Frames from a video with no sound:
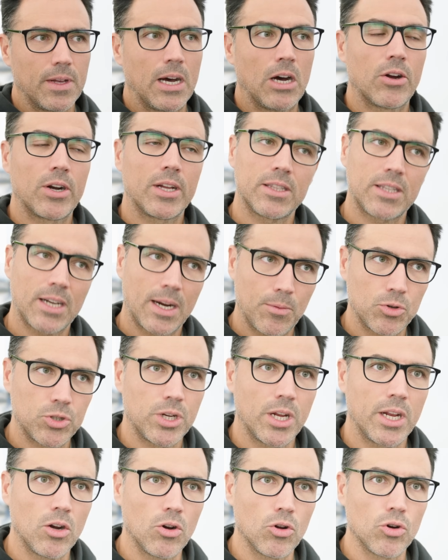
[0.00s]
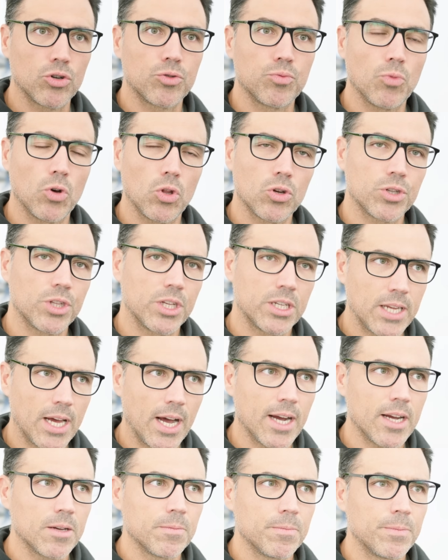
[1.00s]
ahora entramos en los modos de
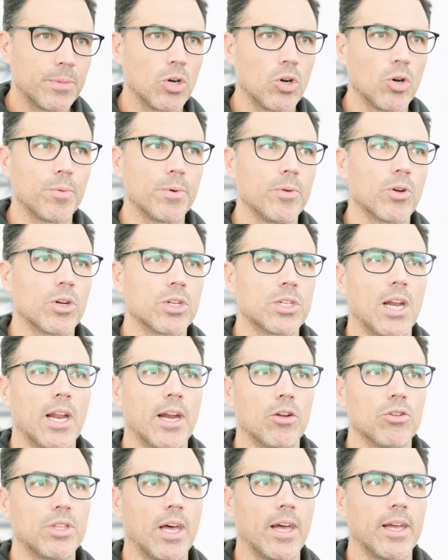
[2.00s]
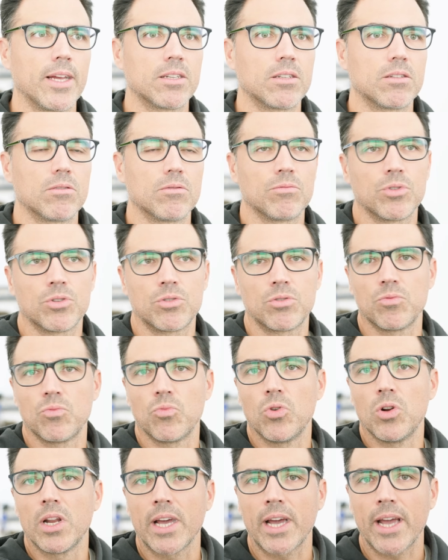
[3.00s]
SAG, pero lo primero que se la nota es pues,
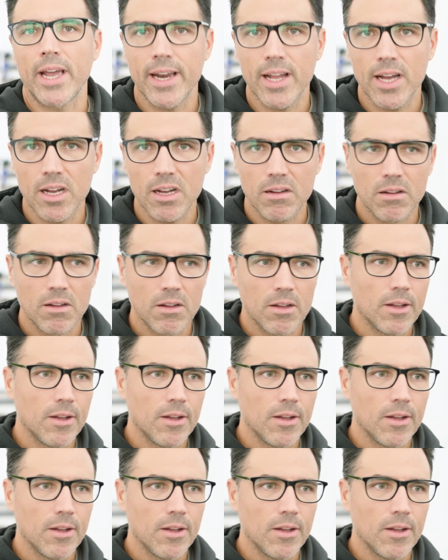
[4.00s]
muy ligera,